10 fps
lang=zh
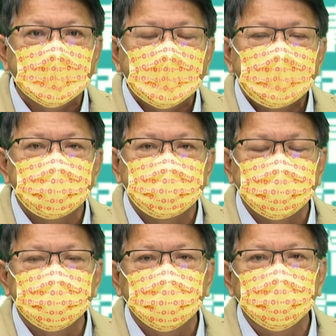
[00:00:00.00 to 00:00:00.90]
在今
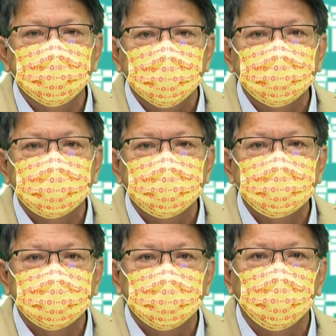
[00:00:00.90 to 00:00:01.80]
天凌晨接
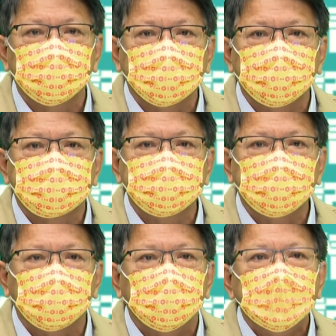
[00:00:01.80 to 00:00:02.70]
获到之
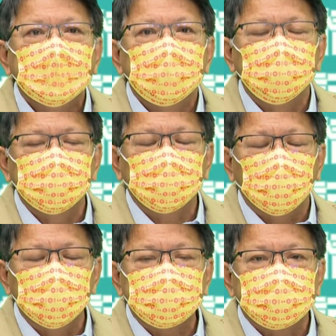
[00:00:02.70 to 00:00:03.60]
后，我们同
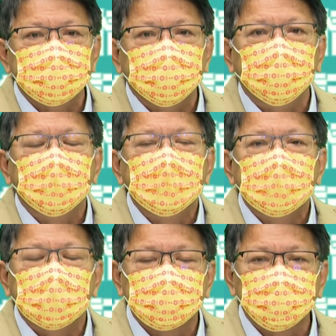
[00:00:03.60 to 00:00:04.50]
时呢啊
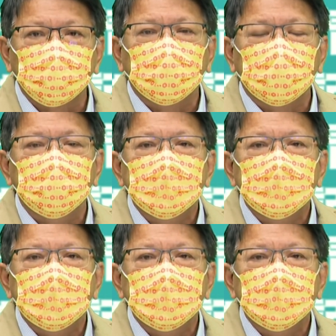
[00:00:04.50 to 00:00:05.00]
做好。